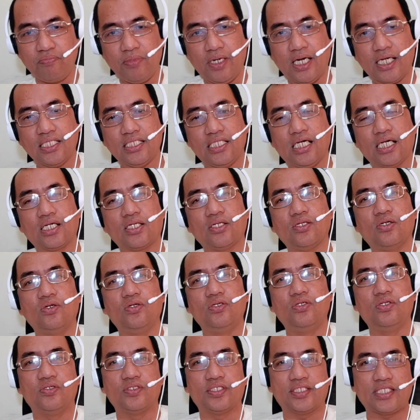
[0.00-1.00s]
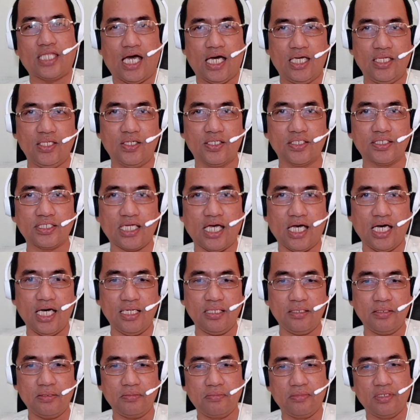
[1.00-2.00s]
pag naglo-loan tayo
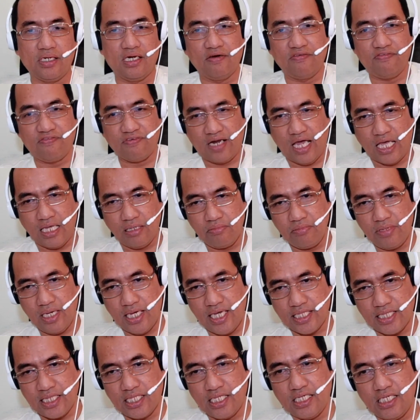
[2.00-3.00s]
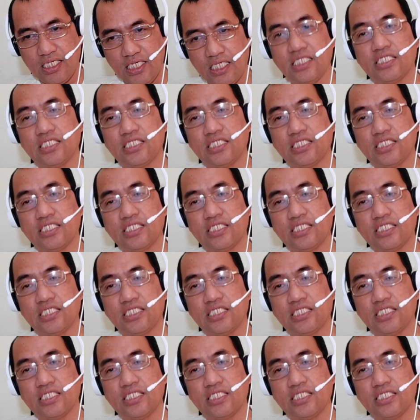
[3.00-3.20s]
sa mga private